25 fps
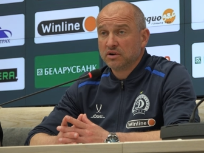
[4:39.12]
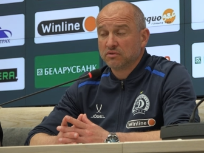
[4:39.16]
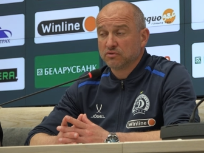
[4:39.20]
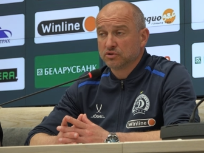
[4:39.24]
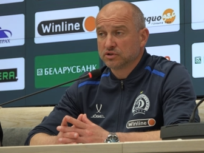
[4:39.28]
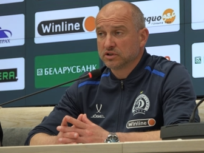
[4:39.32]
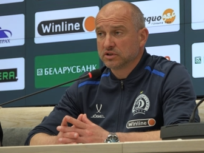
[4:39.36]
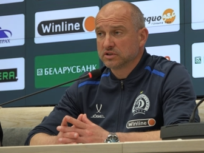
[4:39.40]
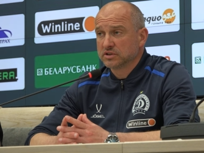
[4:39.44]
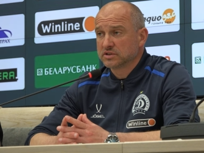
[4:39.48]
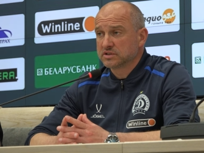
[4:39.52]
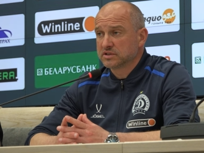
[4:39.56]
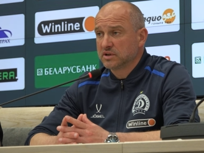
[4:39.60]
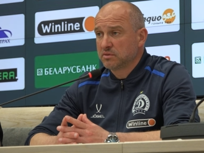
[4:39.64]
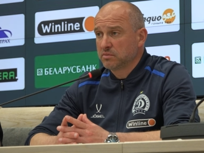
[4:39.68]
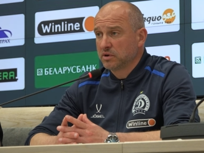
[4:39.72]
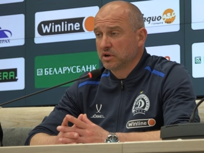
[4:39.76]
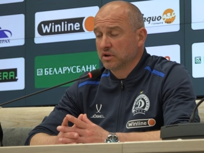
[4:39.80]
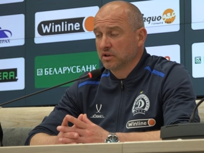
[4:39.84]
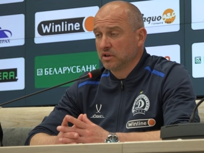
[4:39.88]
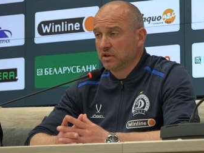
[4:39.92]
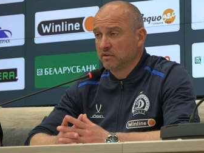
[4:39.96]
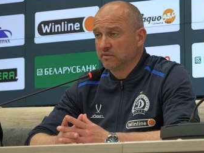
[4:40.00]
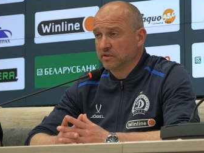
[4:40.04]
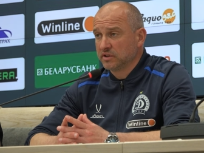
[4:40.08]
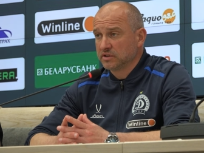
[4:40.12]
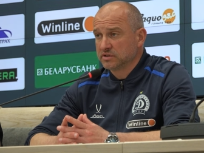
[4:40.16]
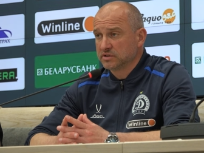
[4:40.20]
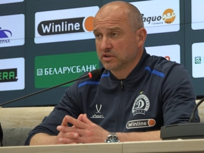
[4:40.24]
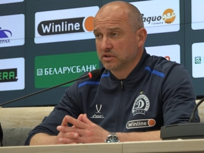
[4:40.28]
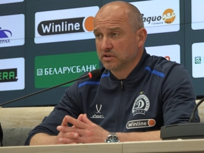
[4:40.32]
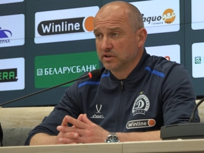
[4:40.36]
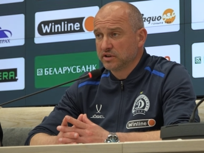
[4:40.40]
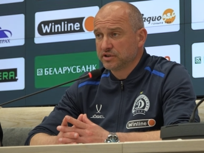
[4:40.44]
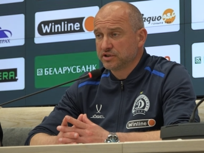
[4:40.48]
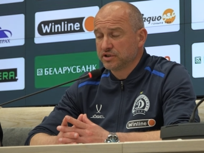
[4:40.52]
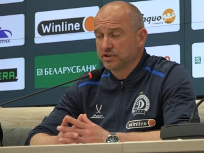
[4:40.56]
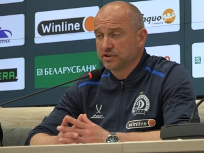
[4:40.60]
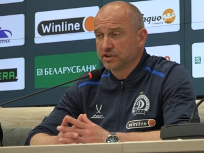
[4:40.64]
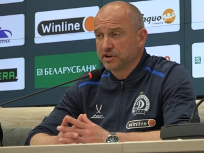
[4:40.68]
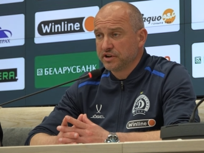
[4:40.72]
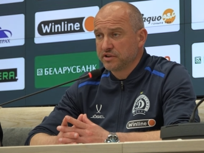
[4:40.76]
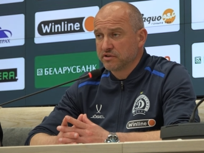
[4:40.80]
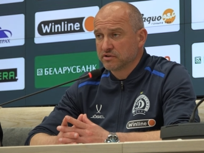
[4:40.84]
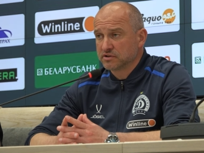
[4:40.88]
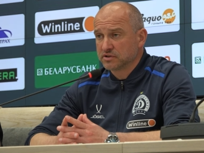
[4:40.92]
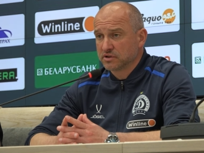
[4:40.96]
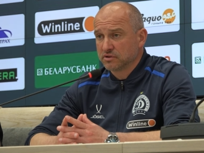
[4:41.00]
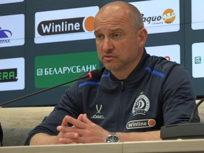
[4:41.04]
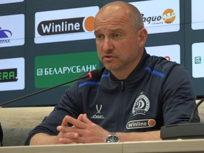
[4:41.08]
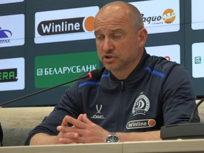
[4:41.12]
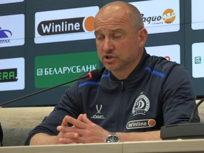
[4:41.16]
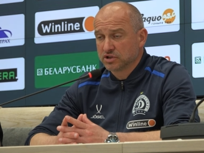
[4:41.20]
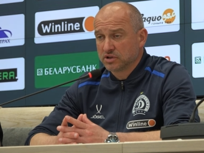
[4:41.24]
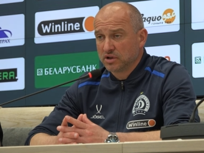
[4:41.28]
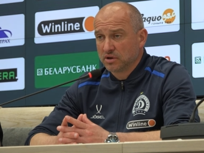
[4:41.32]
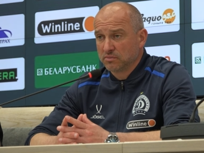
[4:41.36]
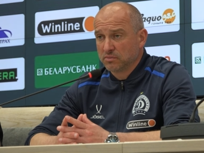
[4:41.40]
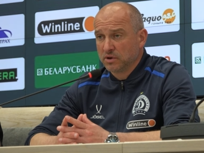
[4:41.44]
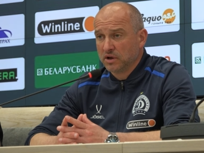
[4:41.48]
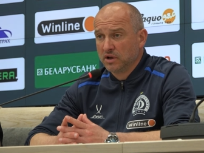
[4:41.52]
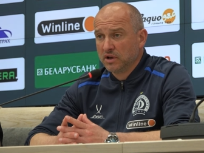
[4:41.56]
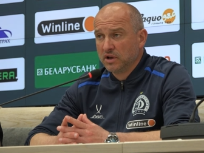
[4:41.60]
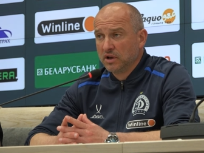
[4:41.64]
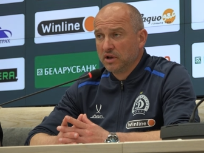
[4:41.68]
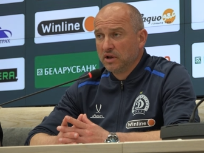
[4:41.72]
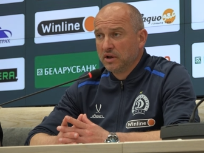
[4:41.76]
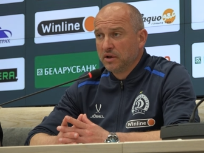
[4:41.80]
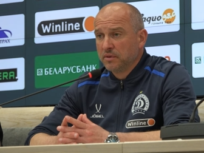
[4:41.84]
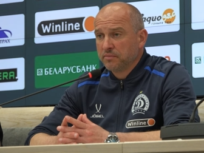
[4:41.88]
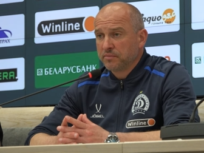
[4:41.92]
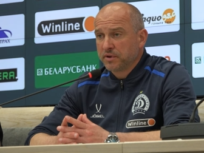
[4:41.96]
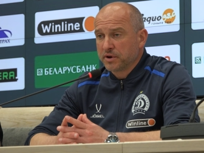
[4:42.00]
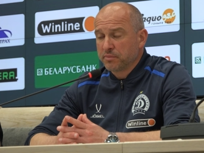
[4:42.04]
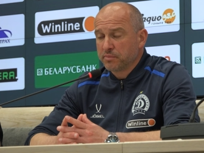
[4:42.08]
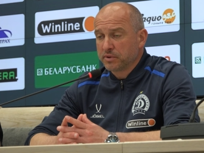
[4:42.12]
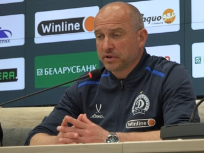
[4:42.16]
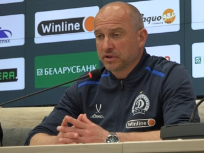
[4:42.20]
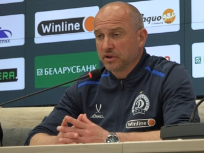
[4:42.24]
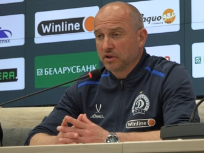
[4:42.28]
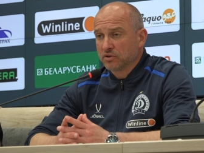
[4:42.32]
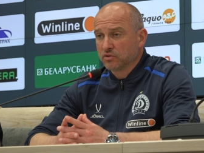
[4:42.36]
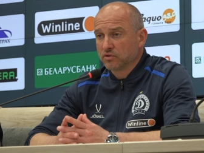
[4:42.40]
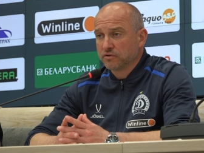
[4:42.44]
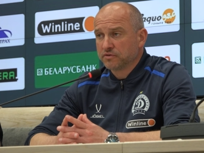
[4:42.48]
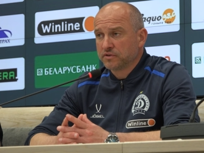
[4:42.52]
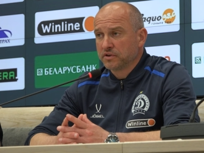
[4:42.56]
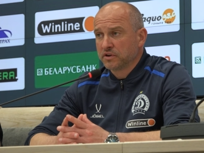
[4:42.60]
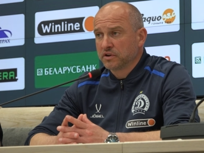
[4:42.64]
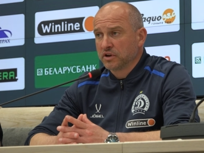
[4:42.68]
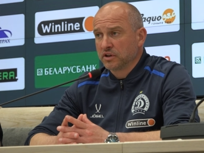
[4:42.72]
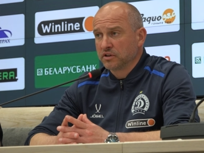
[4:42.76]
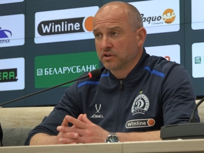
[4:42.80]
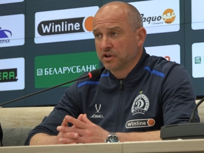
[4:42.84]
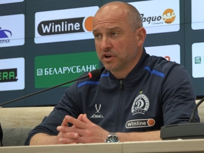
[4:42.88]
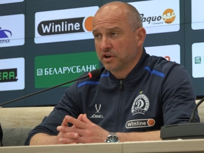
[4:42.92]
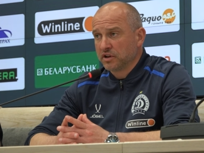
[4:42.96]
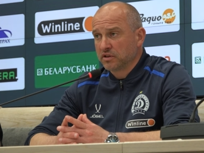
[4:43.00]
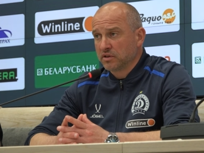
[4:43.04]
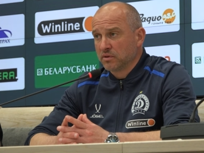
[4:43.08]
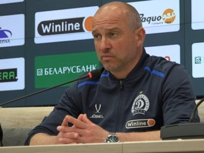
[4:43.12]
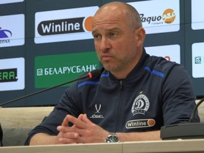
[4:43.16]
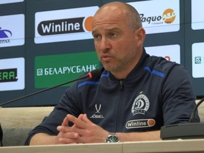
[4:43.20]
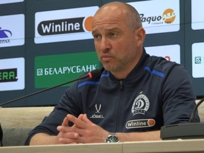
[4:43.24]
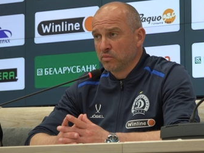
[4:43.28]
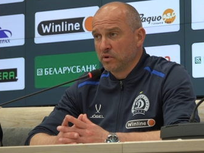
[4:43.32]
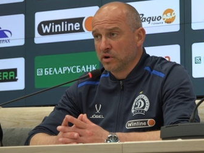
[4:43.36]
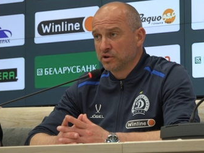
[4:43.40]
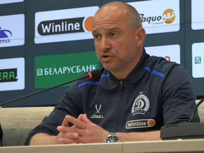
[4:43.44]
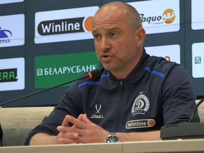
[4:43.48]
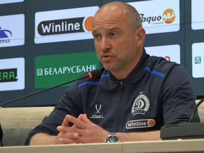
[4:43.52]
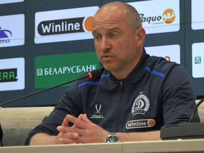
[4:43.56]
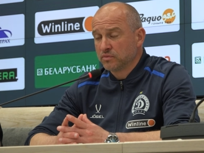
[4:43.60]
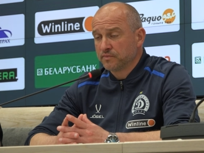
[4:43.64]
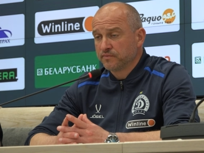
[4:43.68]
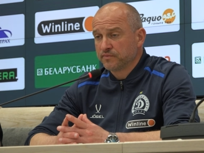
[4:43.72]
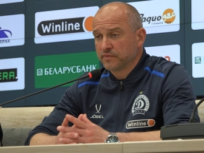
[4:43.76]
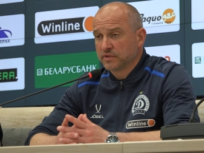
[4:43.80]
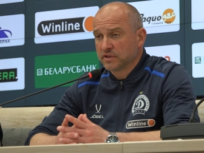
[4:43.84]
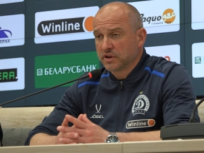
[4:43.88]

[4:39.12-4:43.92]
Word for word: Вот это самая главная задача тренерского штаба при подготовке к конкретному матчу.